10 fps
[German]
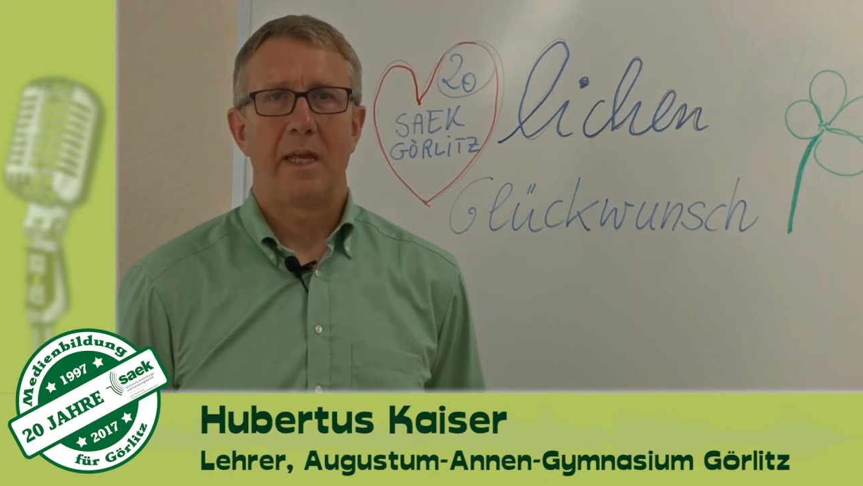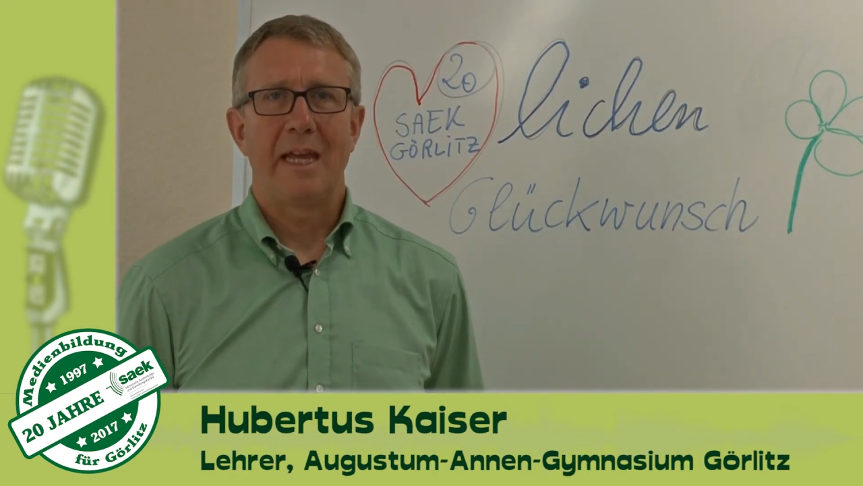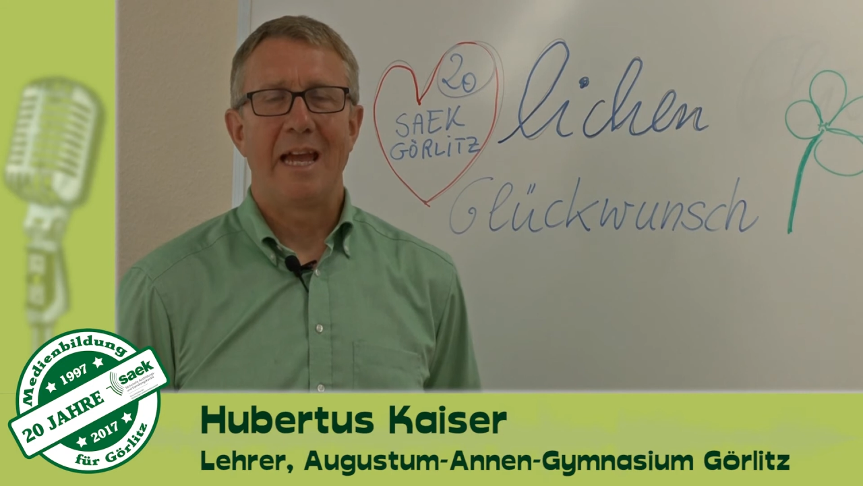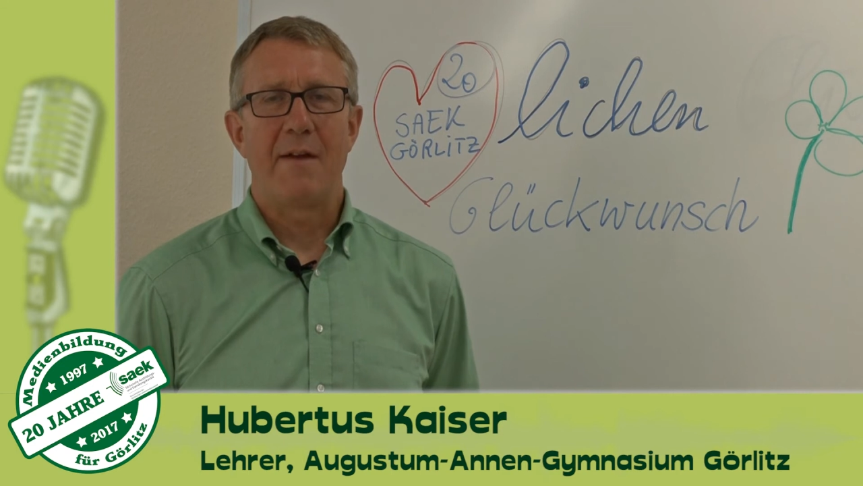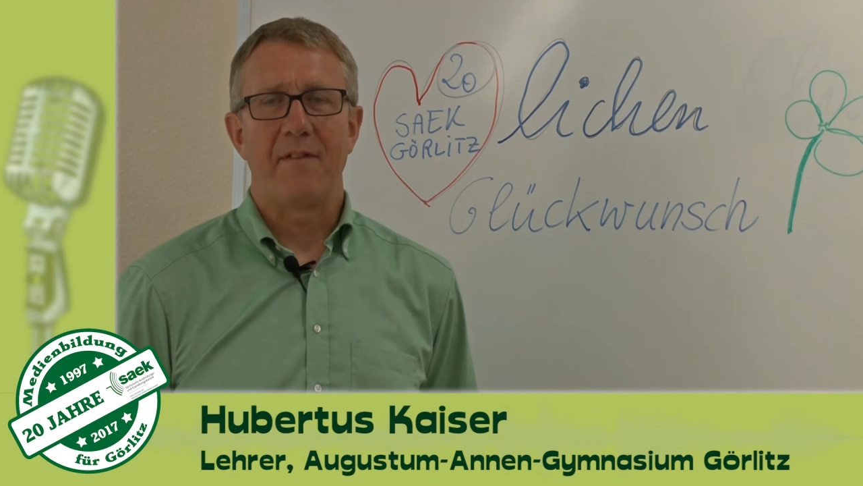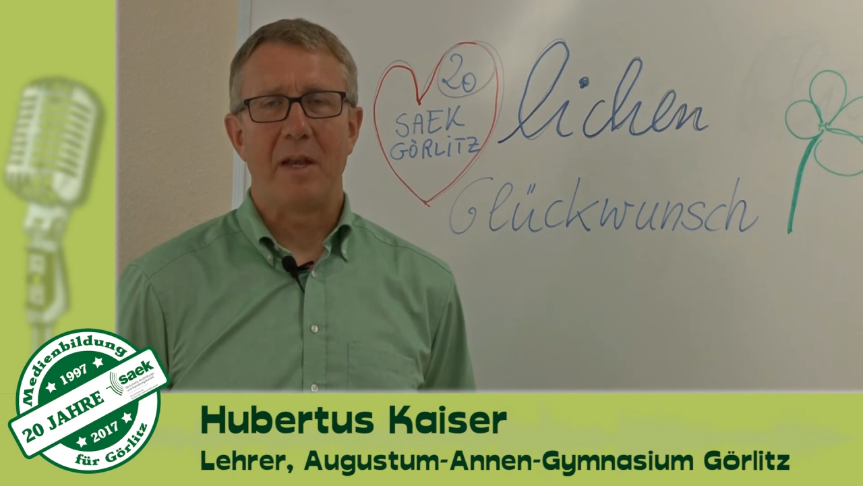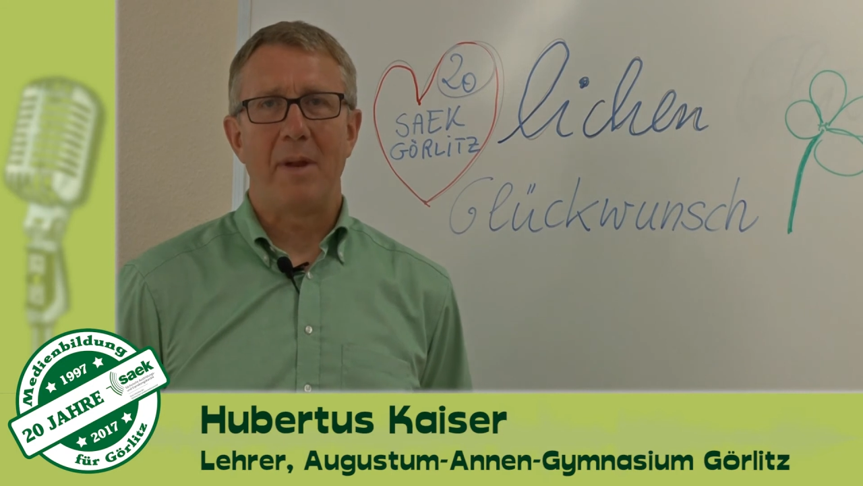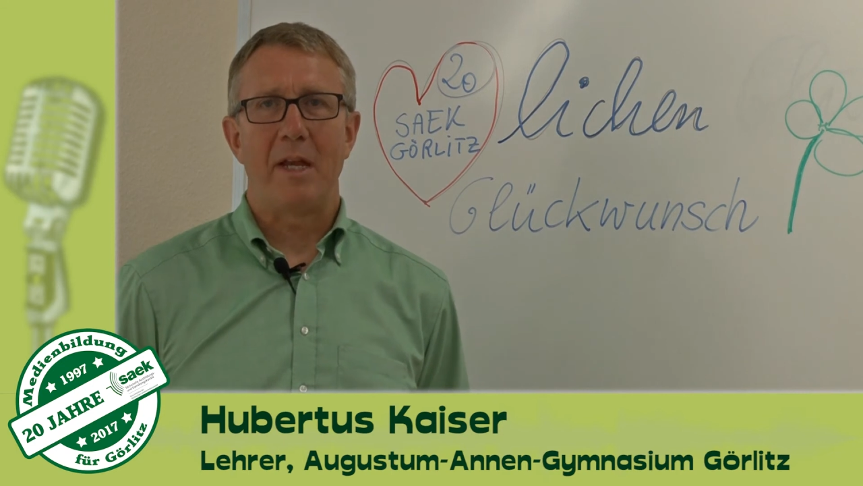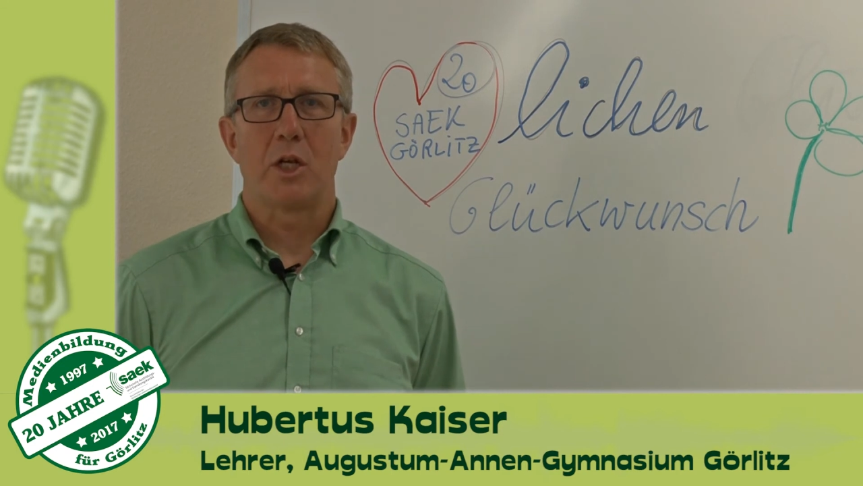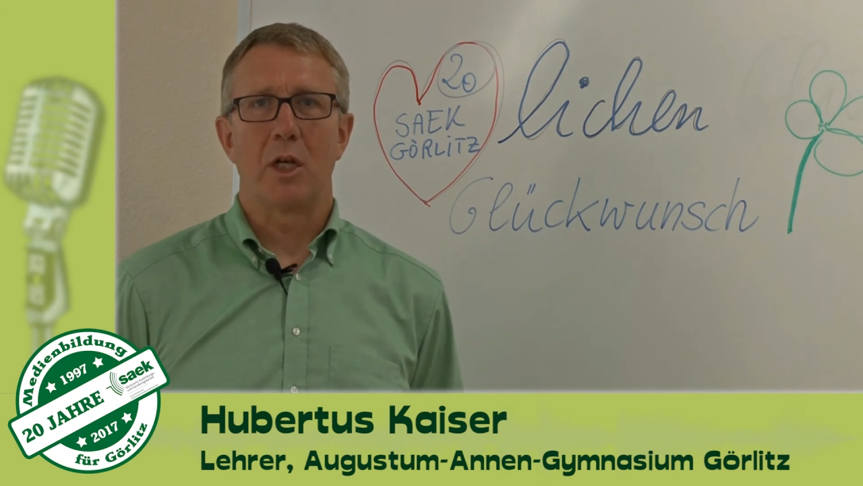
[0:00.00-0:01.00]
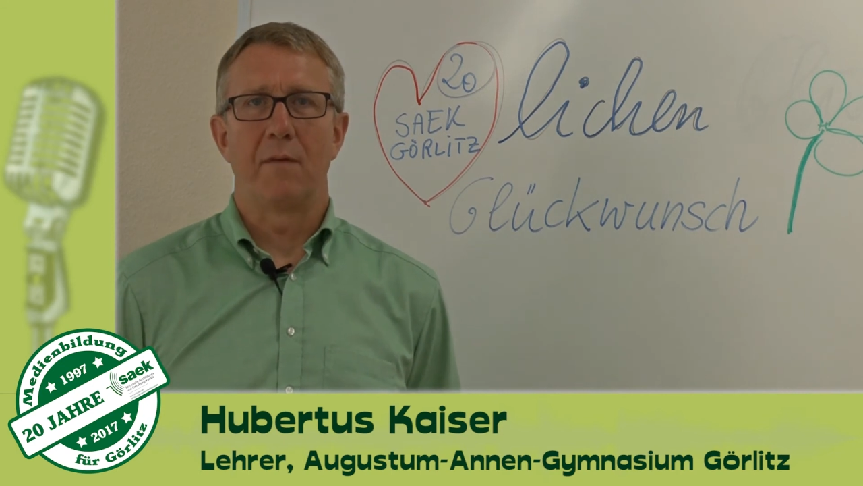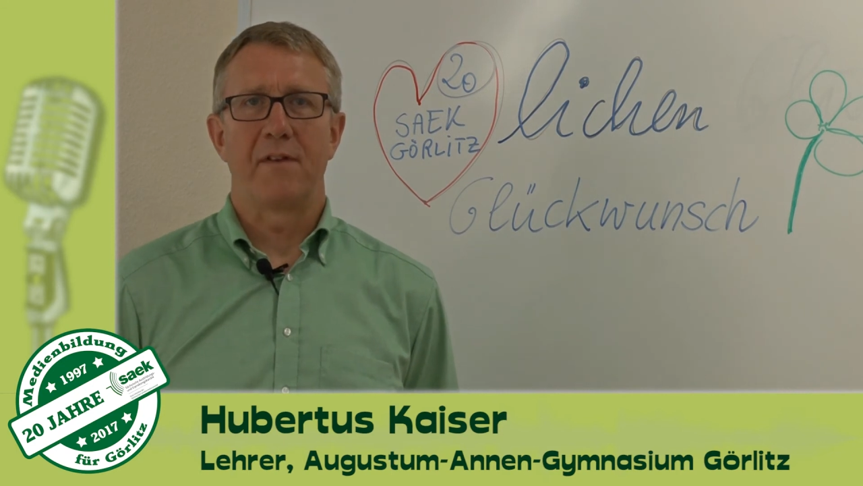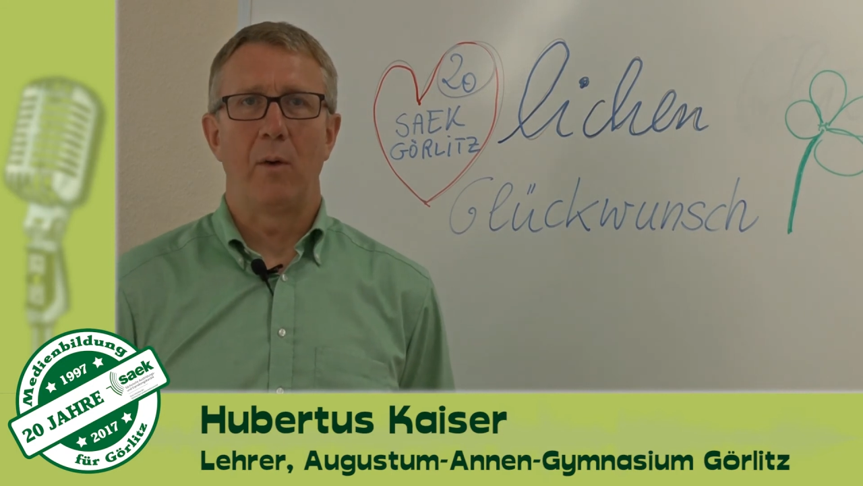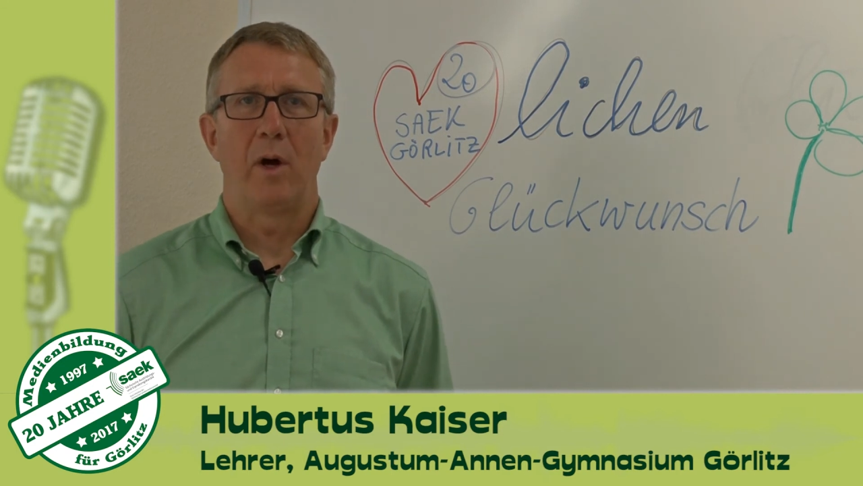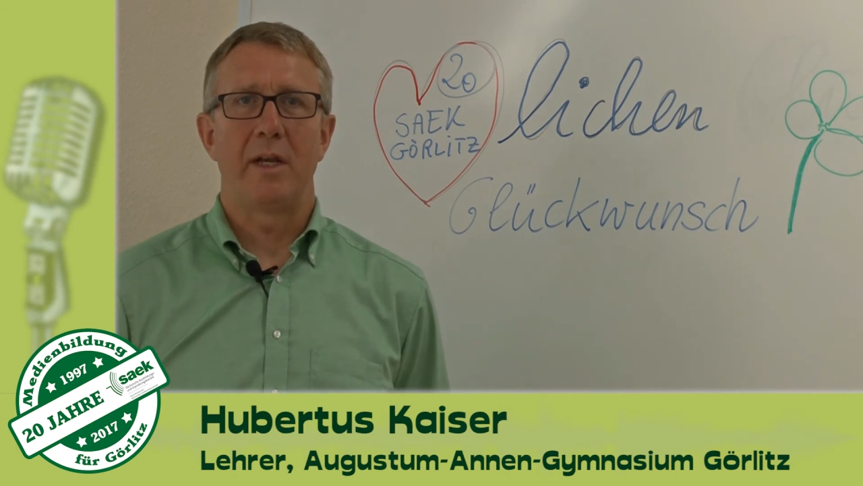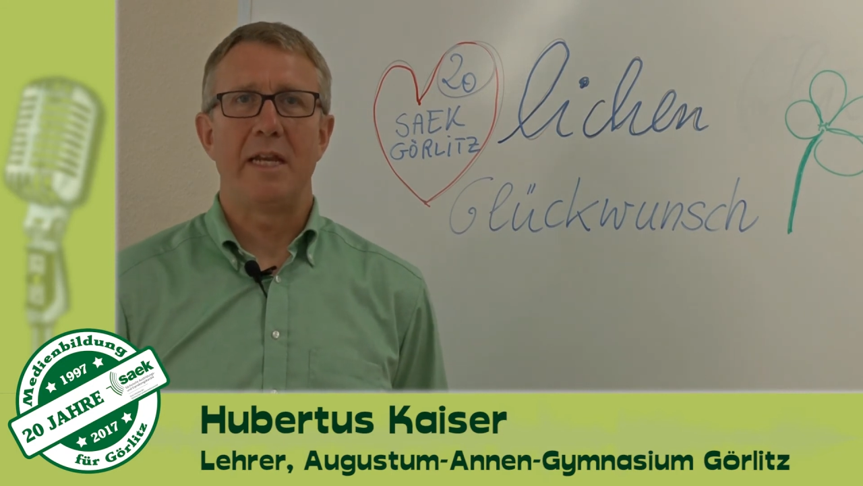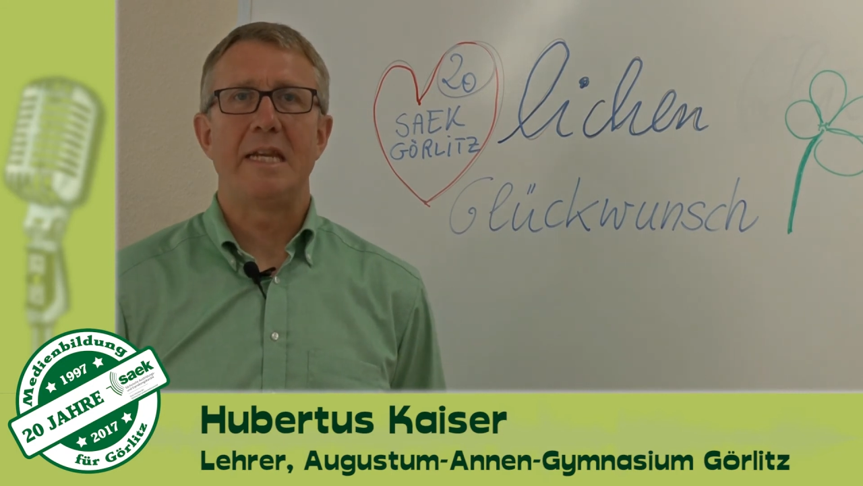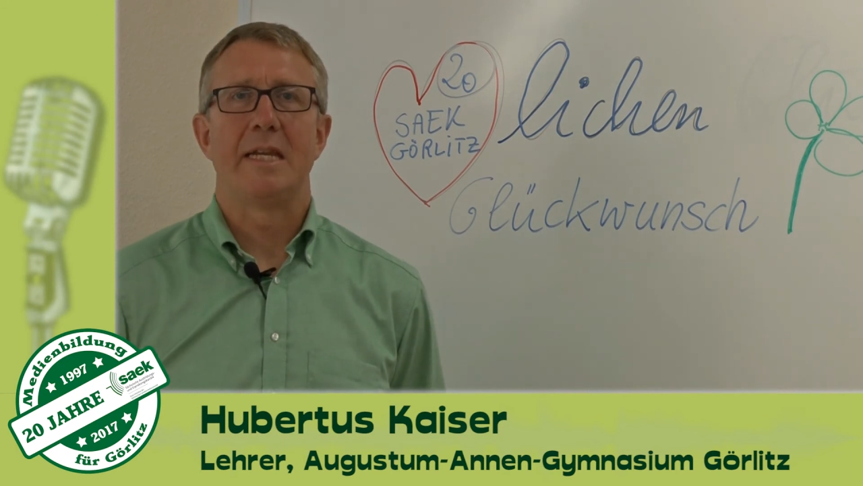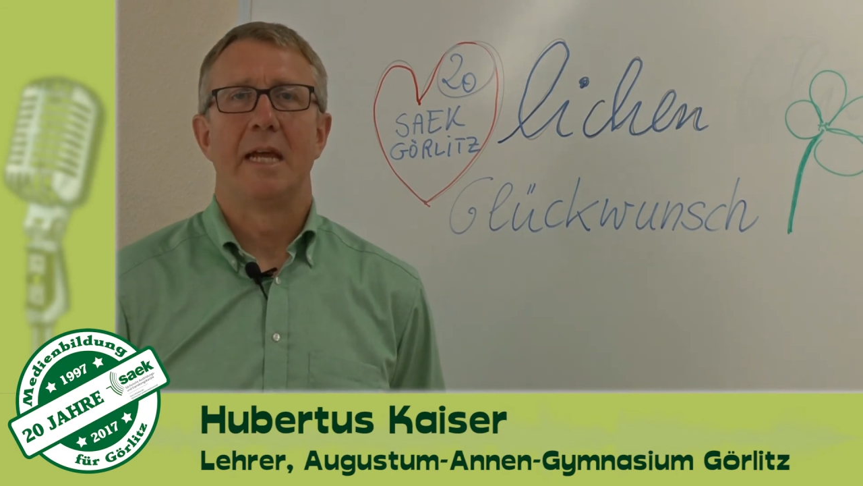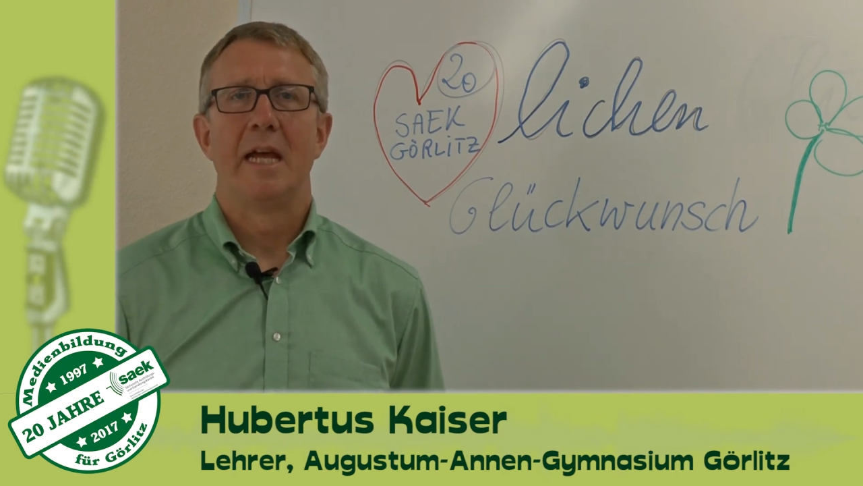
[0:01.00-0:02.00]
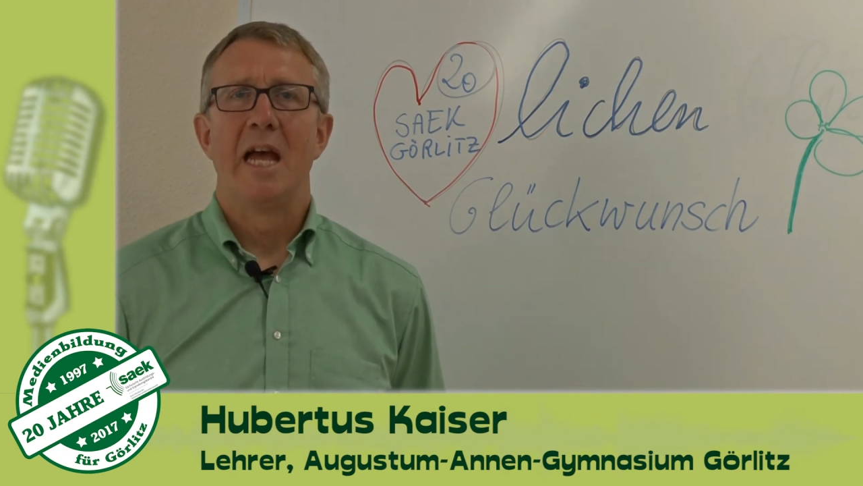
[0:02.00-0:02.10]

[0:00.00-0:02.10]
ihr helft den Menschen auf Dauer nicht,